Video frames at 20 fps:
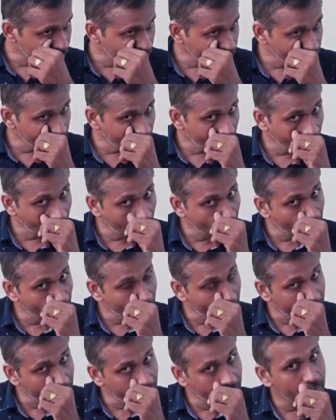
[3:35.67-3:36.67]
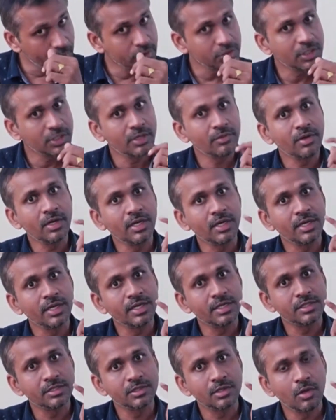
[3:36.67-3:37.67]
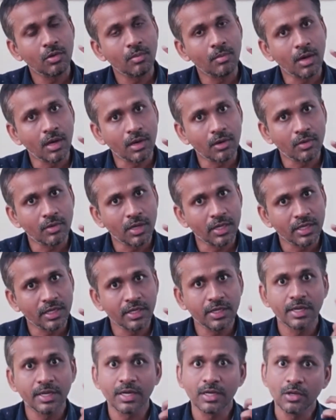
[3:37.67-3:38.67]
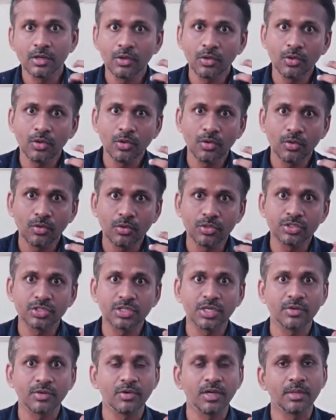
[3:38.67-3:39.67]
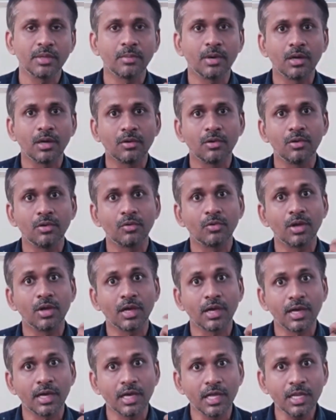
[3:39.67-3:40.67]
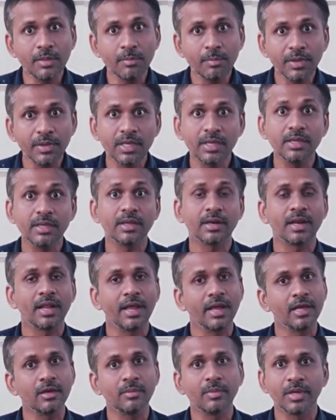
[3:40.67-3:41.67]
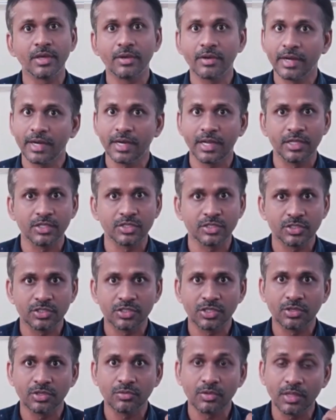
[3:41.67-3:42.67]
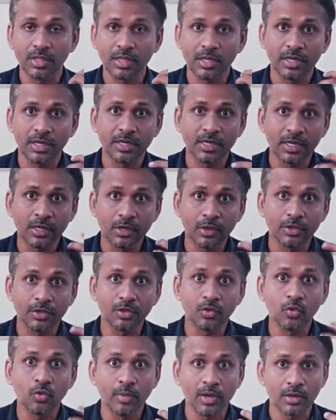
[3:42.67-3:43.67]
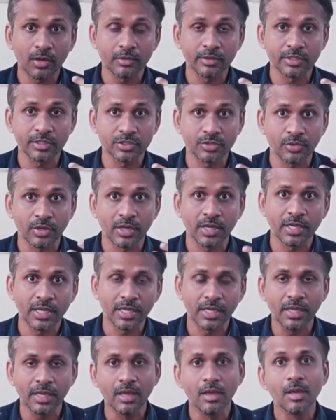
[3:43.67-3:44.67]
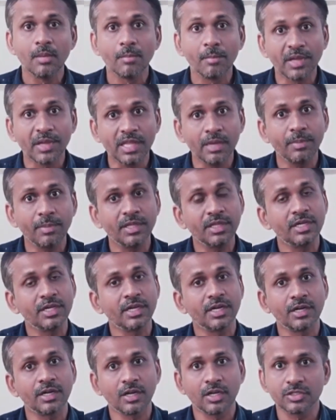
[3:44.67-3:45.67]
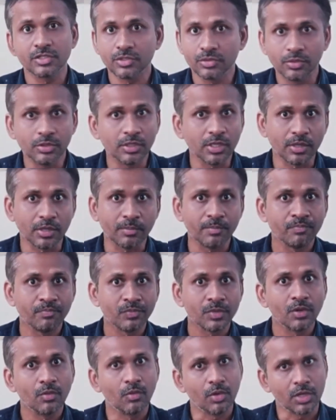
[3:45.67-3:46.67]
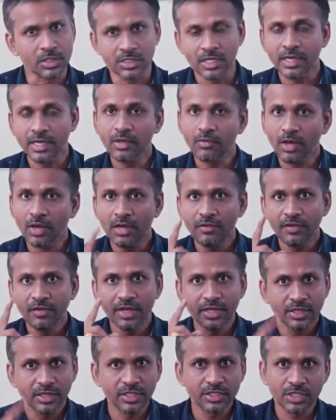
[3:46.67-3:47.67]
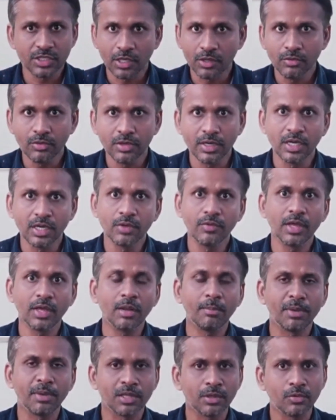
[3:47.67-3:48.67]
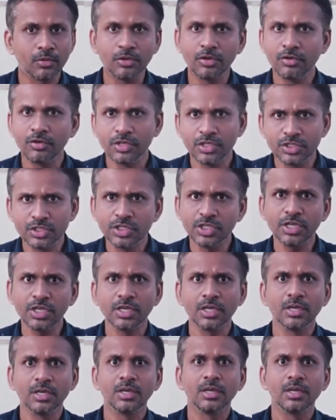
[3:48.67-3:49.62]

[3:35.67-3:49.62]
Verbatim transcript: మొత్తం మీద ఆ మీకు వచ్చినటువంటి డిఎస్సిలో మార్కులకి టెట్లో వచ్చినటువంటి మార్కులను కూడా కలిపి ర్యాంక్ మీకు కేటాయించడం జరుగుతుంది అందుకనే టెట్లో ఎక్కువ మార్కులు తెచ్చుకోవడానికి పదే పదే టెట్ రాస్తూ ఉంటారు ఒకసారి క్వాలిఫై అయితే చాలు రెండు వేల పదకొండు నుంచి